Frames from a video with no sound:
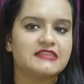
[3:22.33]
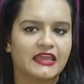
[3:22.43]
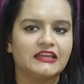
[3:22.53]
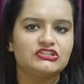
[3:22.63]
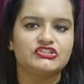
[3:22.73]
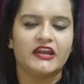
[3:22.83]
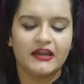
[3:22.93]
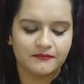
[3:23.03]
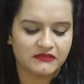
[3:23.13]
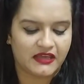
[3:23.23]
सेकेंड
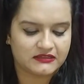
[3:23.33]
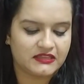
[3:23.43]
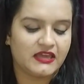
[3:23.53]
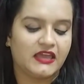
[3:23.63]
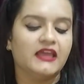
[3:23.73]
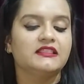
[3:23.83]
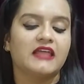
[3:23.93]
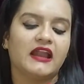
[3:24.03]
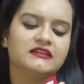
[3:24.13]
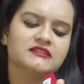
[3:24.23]
शेड हम देखते हैं
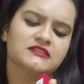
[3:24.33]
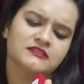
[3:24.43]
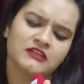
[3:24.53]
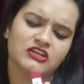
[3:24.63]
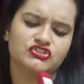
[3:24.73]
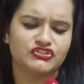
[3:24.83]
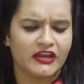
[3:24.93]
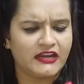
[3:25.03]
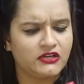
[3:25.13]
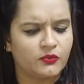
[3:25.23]
दैट इज़ इन द
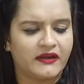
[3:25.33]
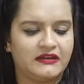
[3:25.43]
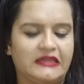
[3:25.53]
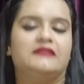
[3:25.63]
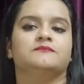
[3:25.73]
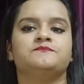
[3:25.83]
शेड ट्वेंटी